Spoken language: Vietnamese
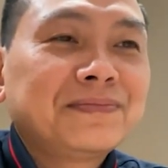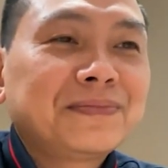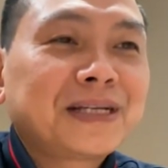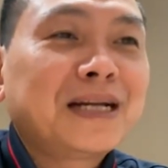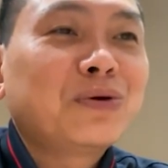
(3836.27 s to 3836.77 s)

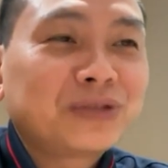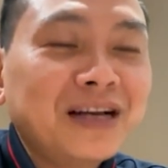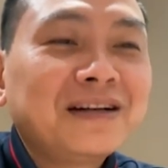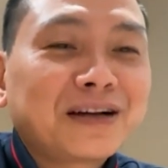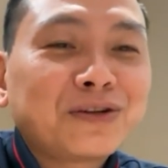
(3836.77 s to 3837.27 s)
Cái đầu tiên
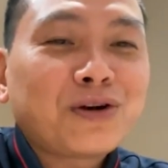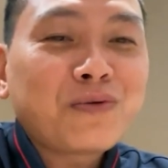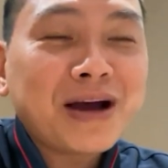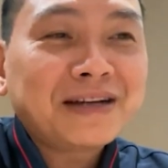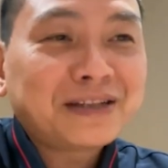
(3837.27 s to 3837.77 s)
là cái thói
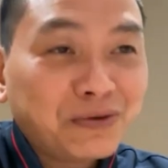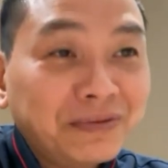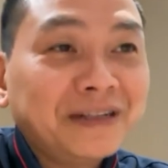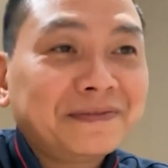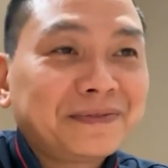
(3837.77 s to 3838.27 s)
quen xấu ấy,
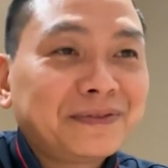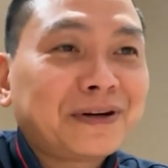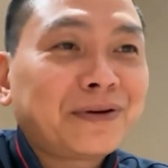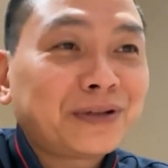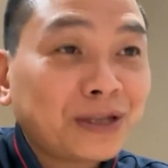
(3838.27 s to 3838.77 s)
nó
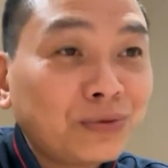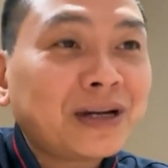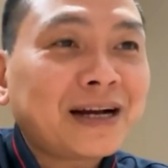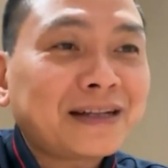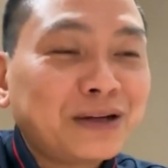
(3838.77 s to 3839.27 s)
nói xấu thằng
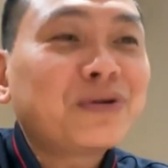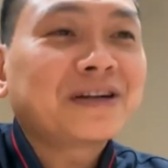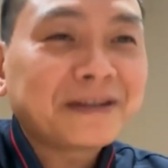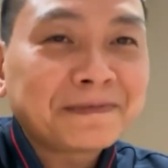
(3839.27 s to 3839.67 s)
khác, tiêu cực ấy.